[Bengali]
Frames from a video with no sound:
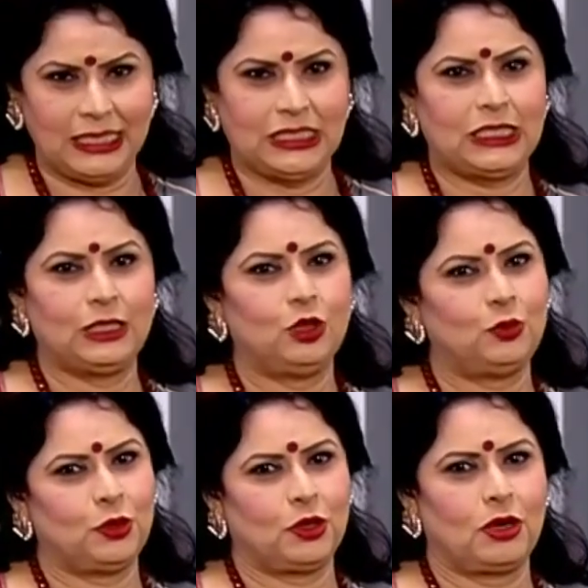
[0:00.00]
এই ছিল
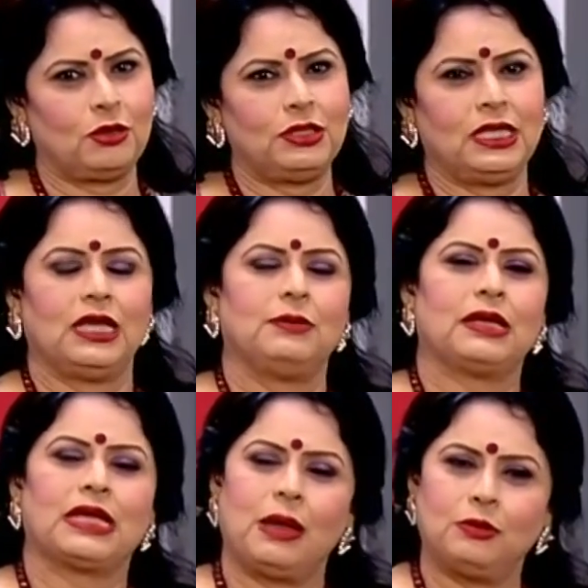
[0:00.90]
উপকরণ
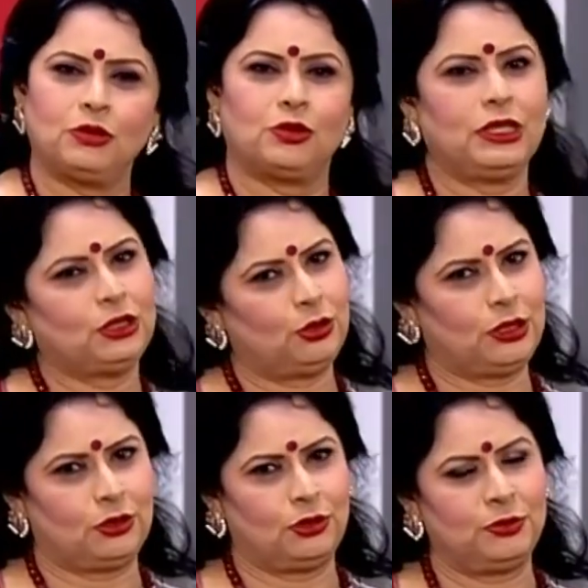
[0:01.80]
এবার কেমন করে
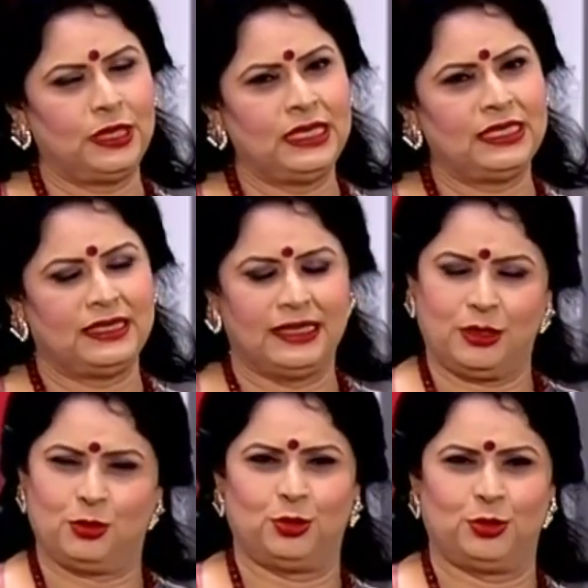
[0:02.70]
তৈরি করবেন
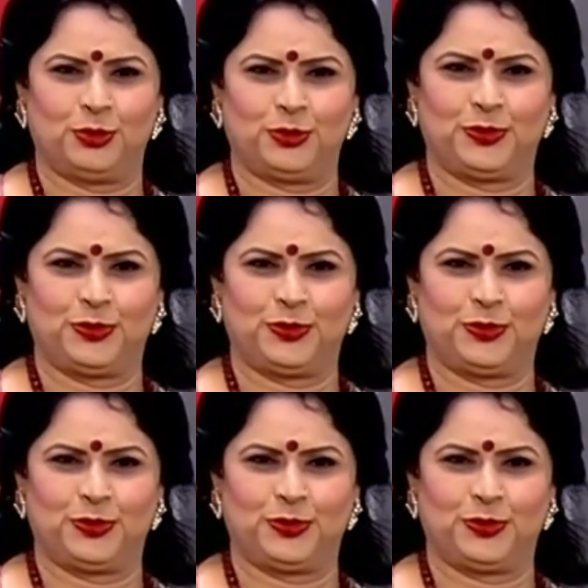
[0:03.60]
দেখুন